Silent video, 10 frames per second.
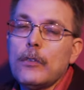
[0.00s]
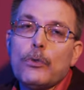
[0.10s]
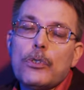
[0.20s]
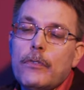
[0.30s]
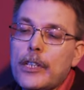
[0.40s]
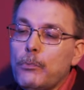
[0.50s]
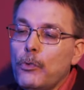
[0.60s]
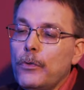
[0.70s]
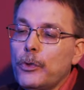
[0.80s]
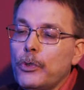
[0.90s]

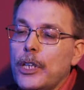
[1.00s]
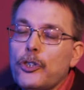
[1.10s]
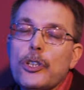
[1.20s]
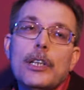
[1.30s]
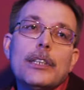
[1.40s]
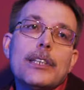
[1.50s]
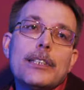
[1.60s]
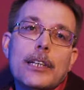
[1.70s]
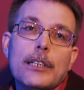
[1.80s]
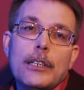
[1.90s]
1998 до начала
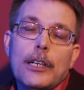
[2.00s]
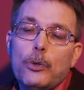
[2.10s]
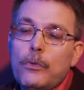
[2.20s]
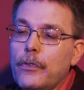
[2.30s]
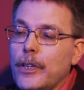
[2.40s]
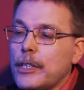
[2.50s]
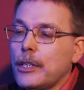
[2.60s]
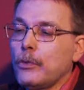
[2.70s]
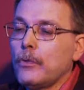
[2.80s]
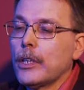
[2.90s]
30-х годов
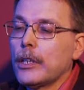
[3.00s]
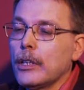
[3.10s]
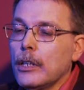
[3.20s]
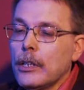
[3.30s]
20 -го века,